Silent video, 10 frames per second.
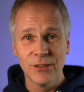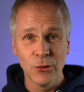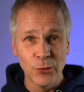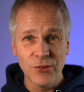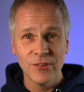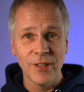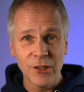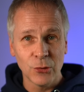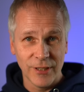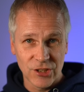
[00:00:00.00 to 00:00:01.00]
die größten
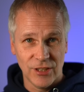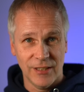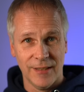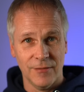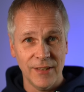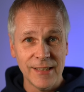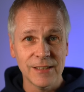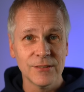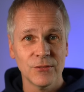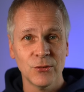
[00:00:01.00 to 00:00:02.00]
Akkuhersteller der Welt